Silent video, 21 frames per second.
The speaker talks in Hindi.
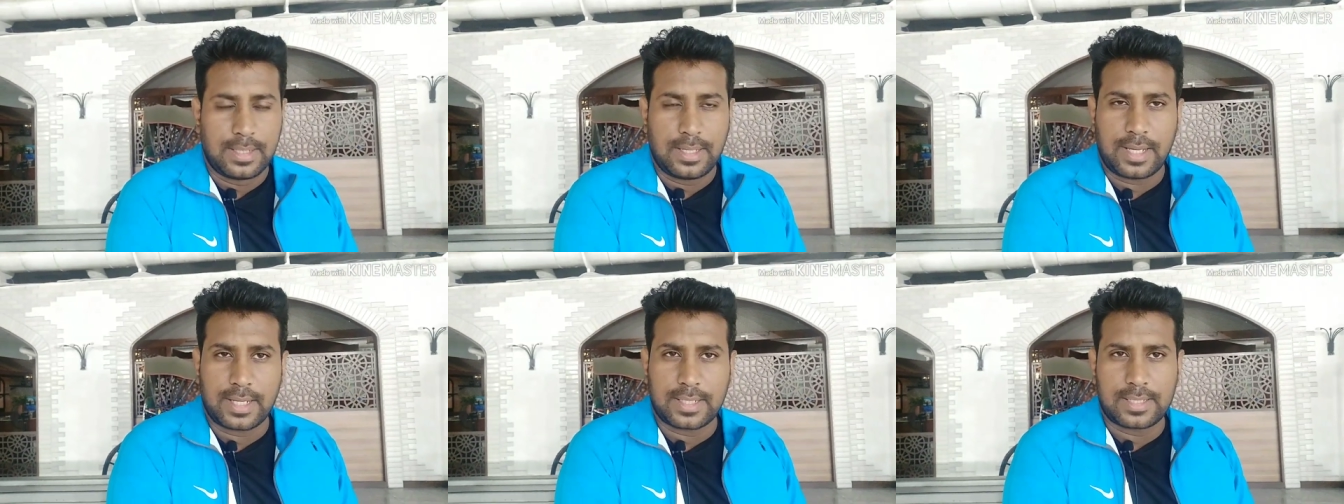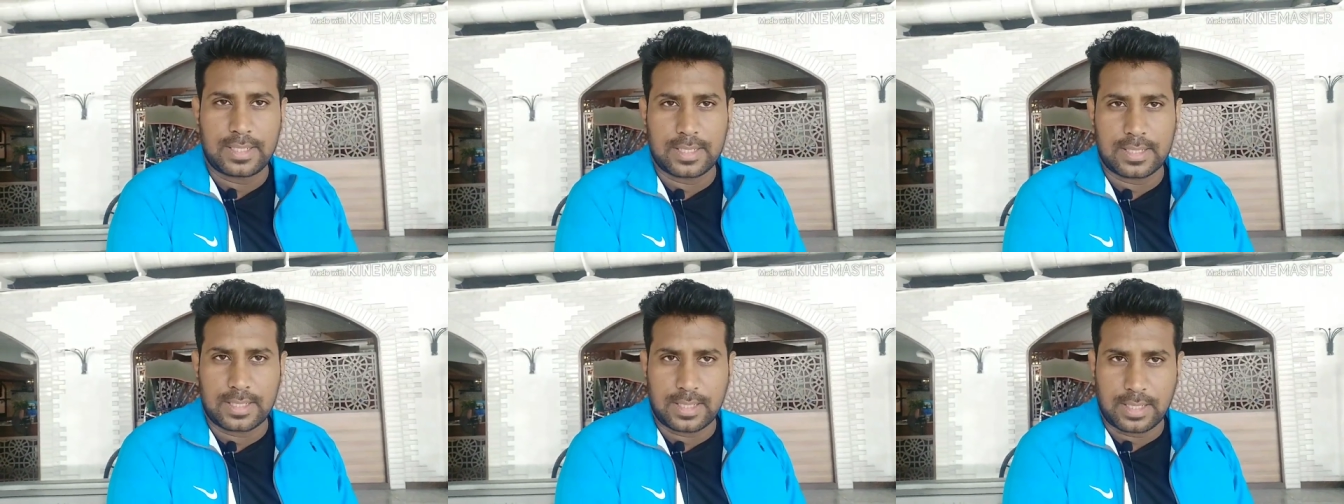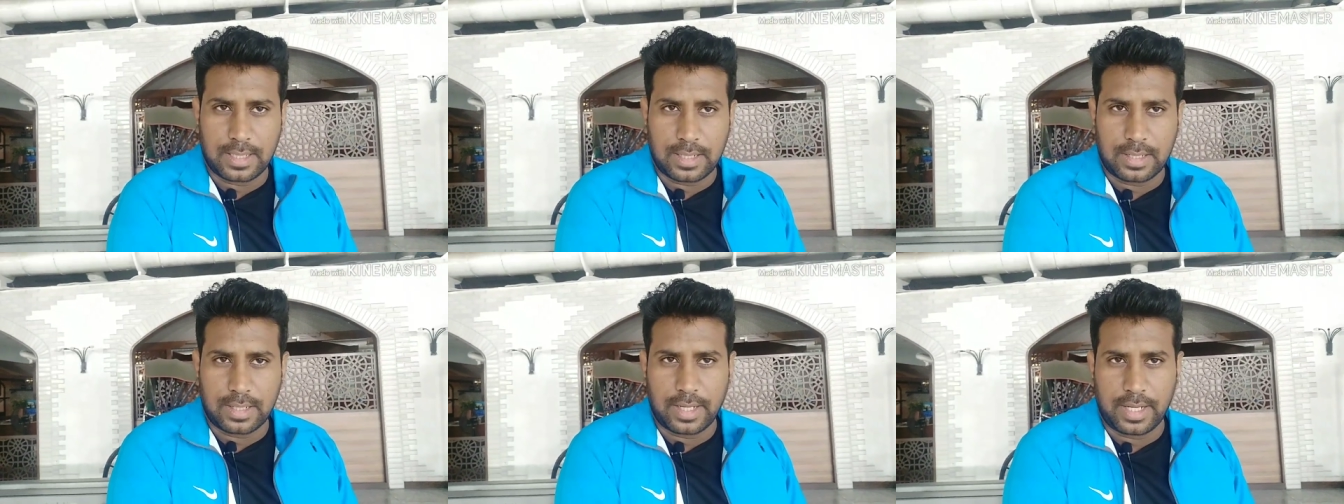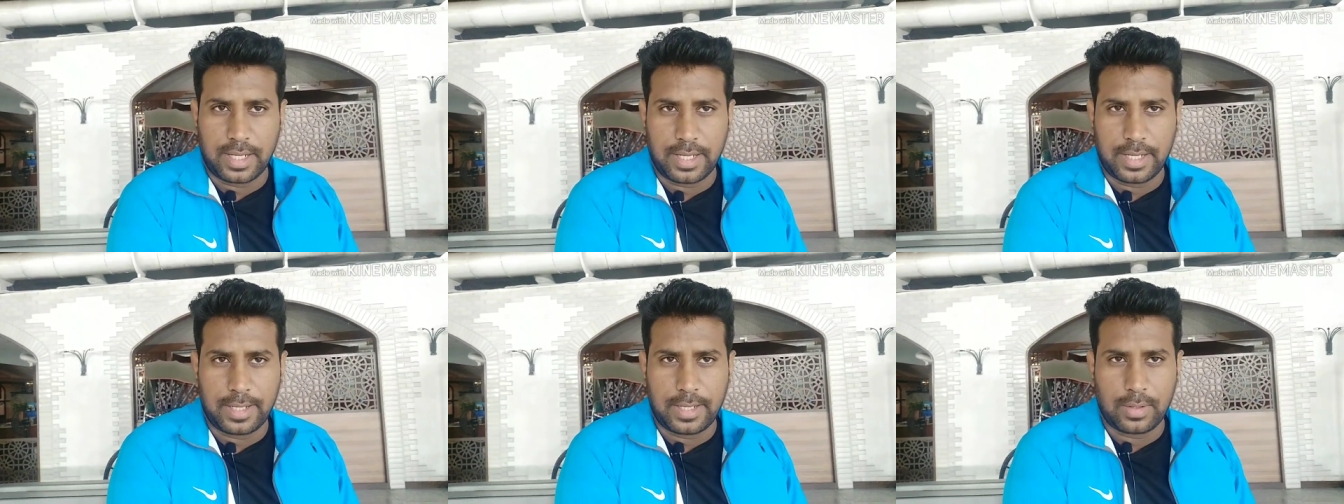एक्सेस कर रहे
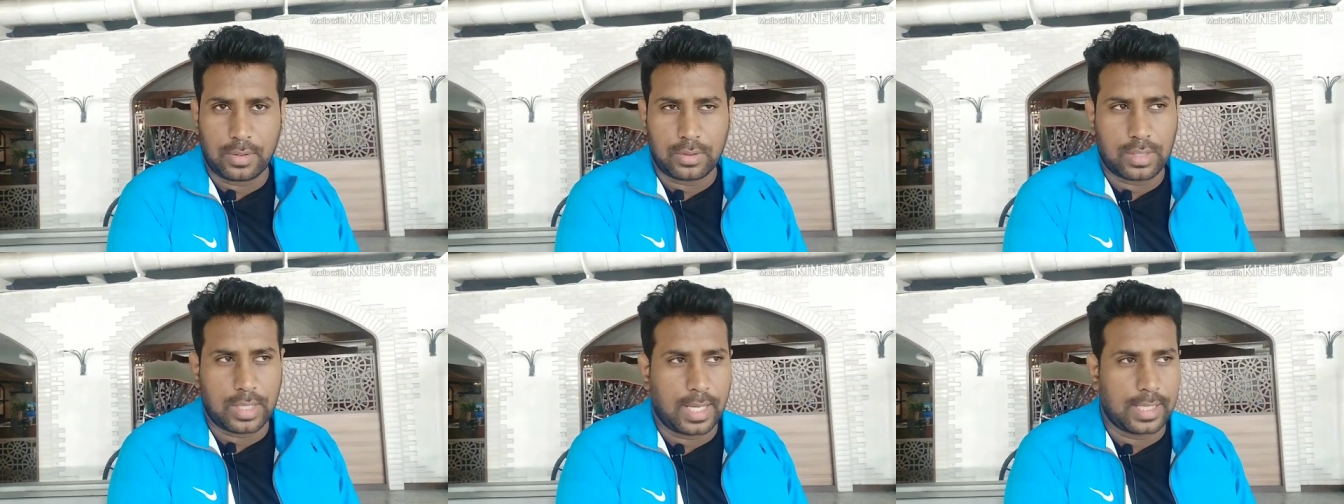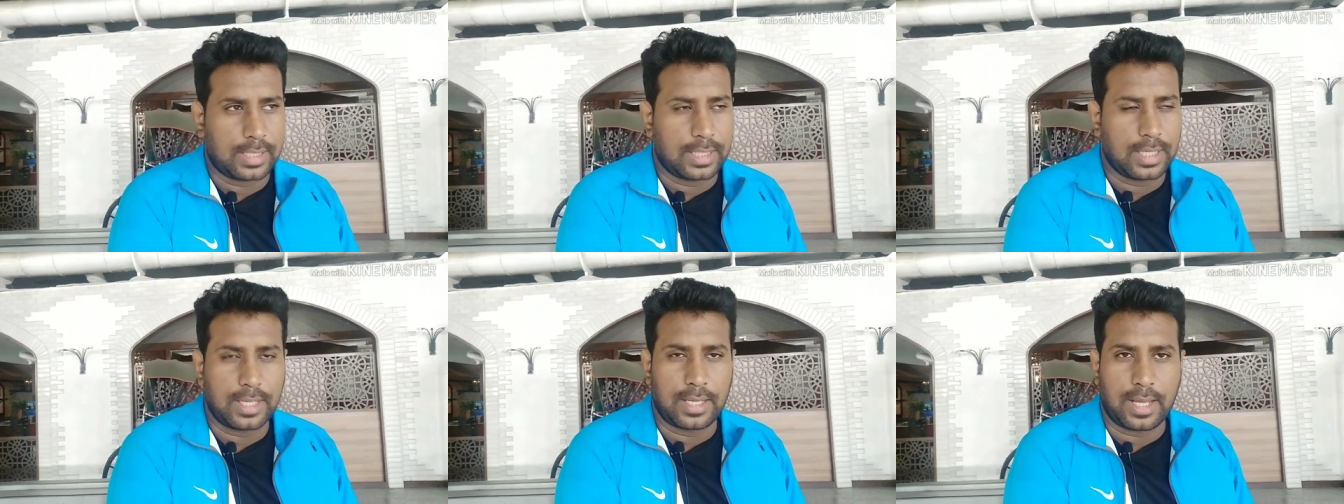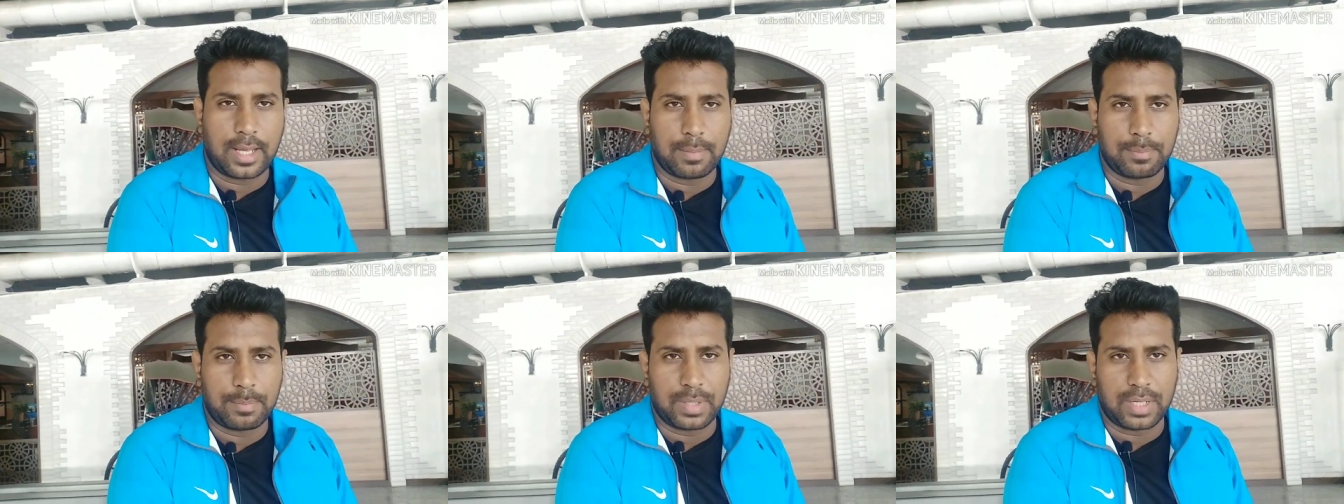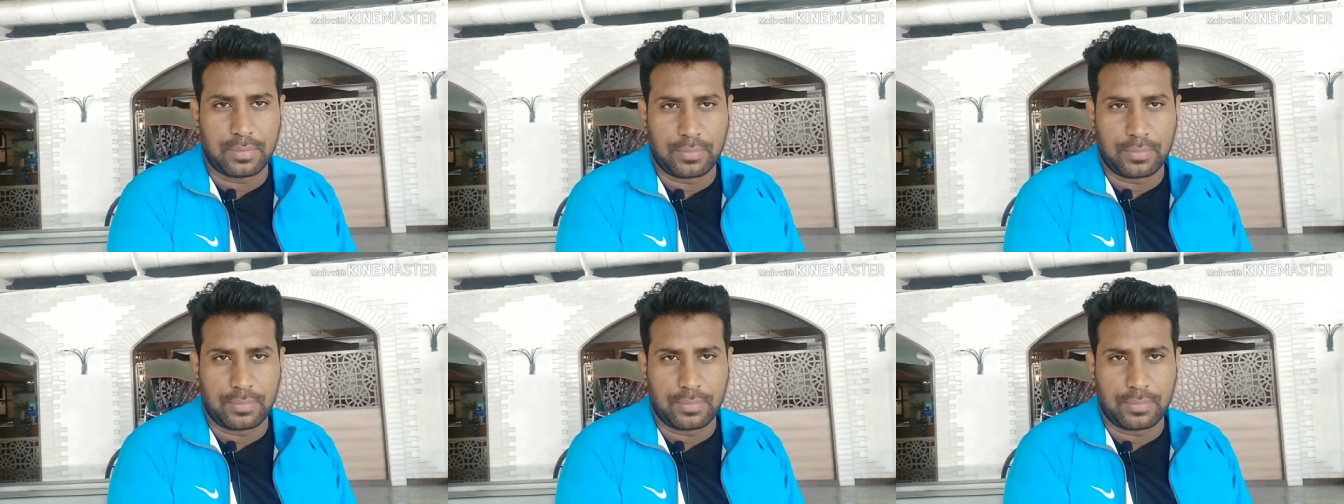हैं और क्या क्या यहाँ पर